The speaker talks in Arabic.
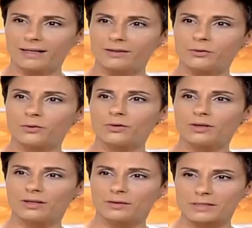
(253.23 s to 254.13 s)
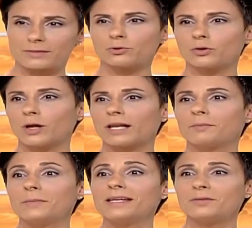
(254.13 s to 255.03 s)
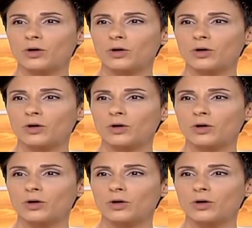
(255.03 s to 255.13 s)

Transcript: انه مزبوط انه انا من